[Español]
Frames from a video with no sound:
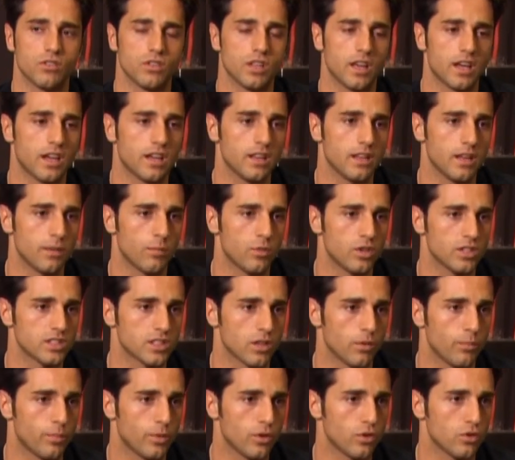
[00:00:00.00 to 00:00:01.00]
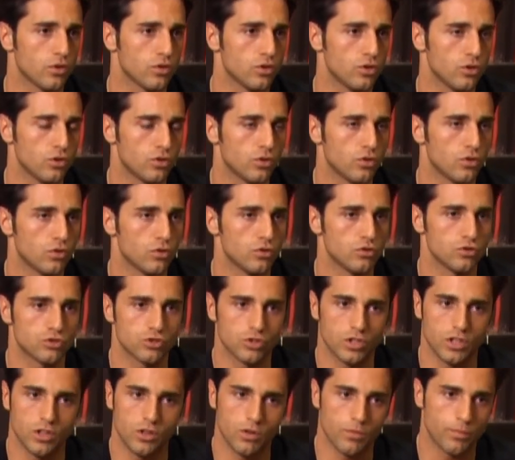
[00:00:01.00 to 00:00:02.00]
Ya, ya molesta un poco. Yo
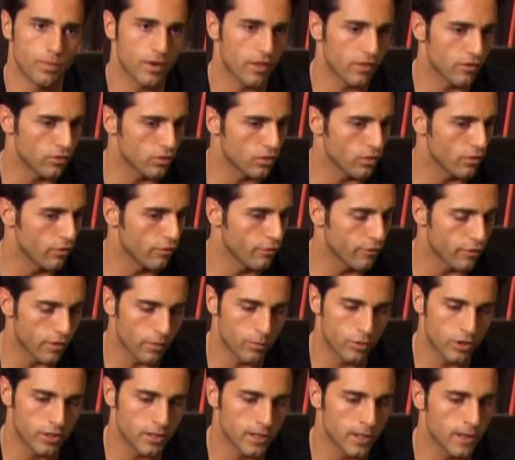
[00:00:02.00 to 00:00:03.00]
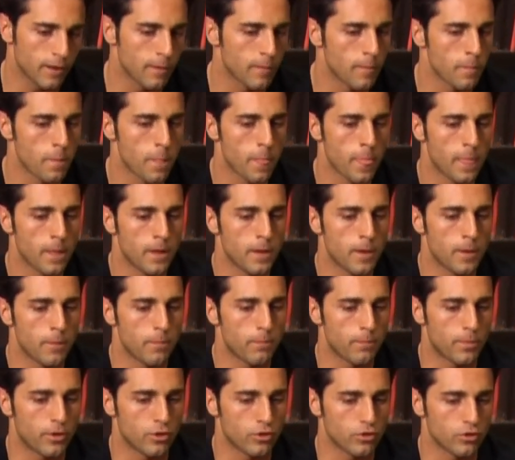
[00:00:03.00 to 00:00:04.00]
soy de Operación Triunfo a muerte,
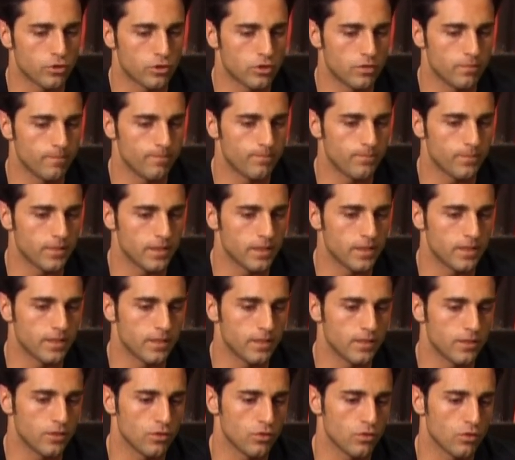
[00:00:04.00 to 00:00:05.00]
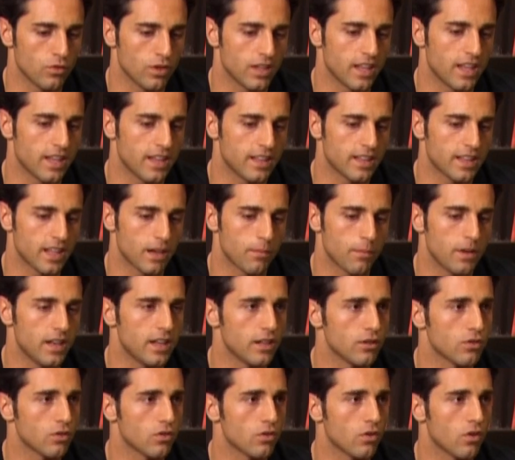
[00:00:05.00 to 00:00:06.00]
pero no hay que quitar
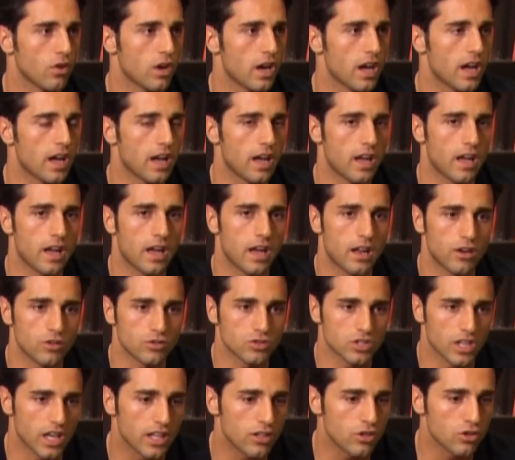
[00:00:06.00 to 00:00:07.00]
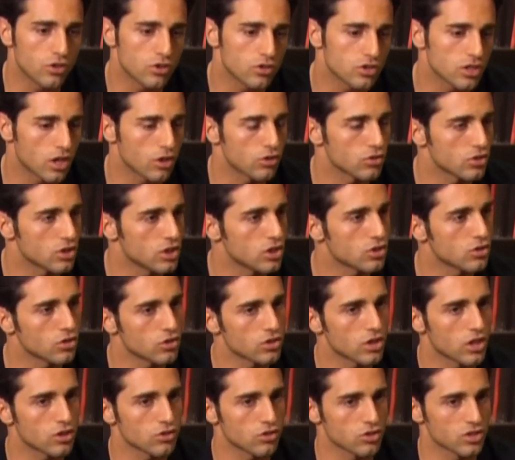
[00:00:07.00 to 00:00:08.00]
mérito ¿no? a los años, a los
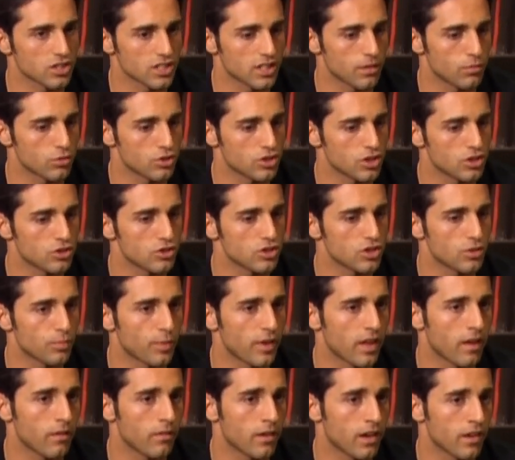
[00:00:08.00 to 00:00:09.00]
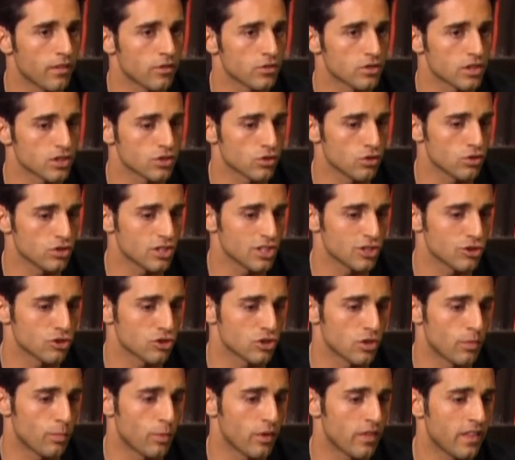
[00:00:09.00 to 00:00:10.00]
discos, a las cosas que hemos hecho, se pueden hablar de otras cosas o
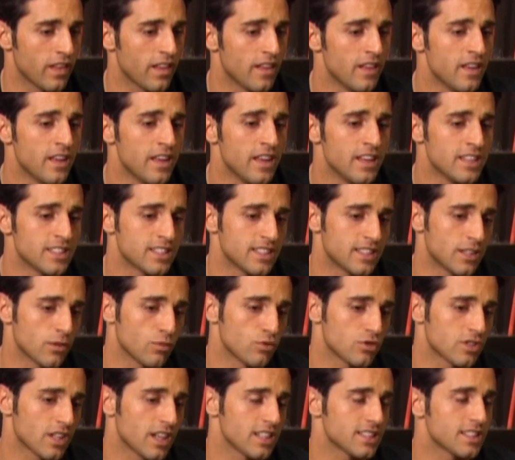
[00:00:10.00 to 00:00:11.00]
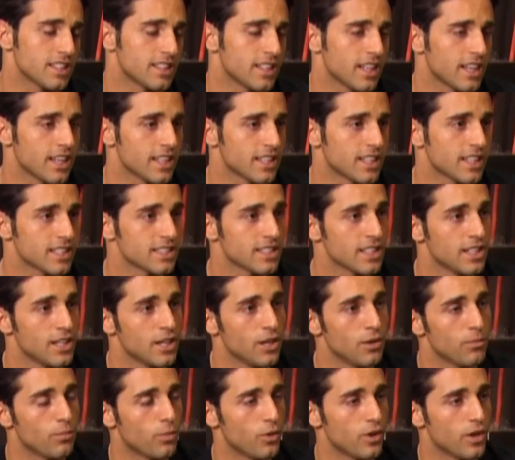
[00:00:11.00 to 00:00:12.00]
se puede, si te gustan las etiquetas,
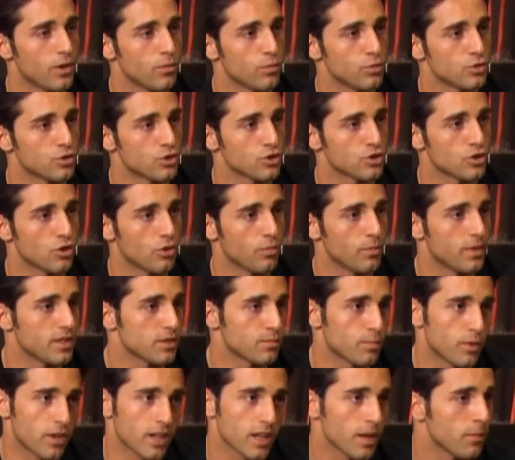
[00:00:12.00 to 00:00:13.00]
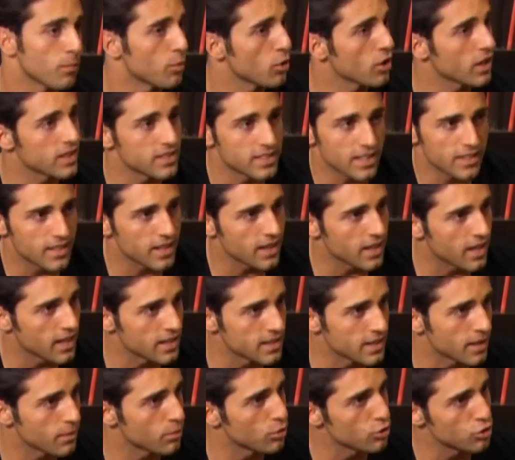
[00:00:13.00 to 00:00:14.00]
poner muchos nombres. Por ejemplo, el cantante
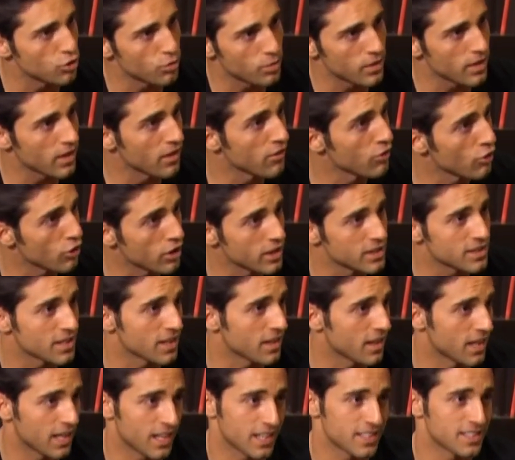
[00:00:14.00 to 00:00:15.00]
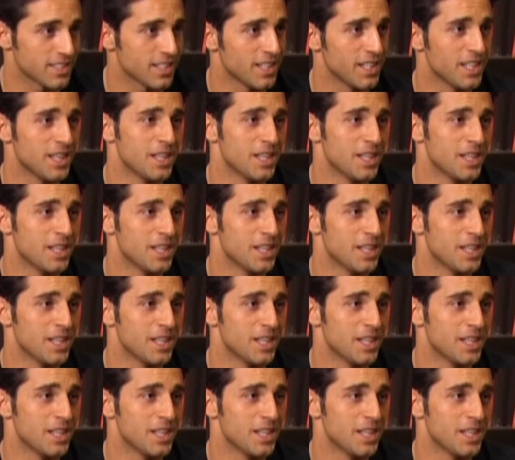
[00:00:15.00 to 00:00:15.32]
cántabro, yo voy dándoles ideas.